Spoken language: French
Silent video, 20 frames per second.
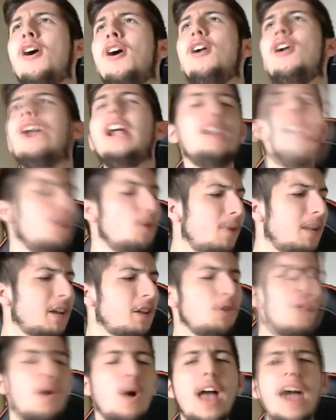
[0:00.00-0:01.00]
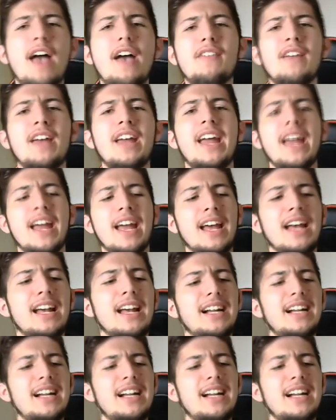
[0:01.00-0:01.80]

Le numéro 9,